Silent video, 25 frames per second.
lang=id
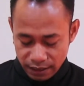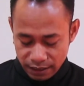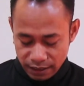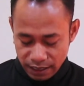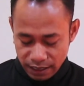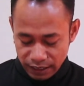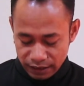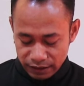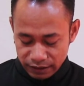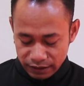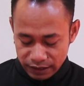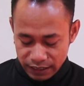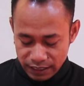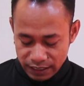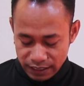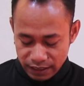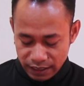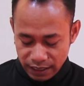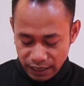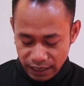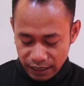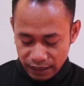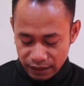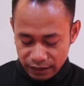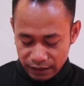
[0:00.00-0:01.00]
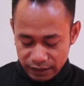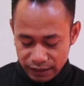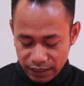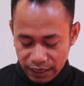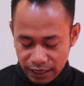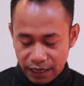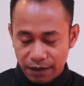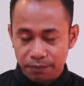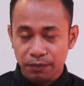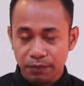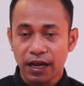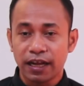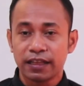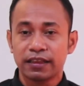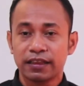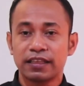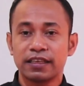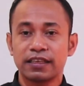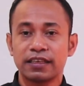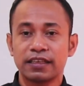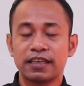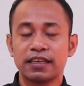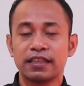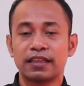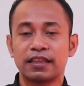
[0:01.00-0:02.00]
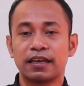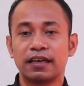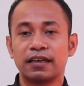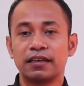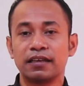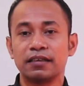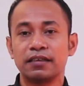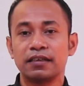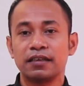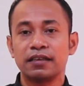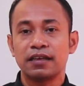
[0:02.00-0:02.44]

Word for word: dan tinggal di dalam hati kita,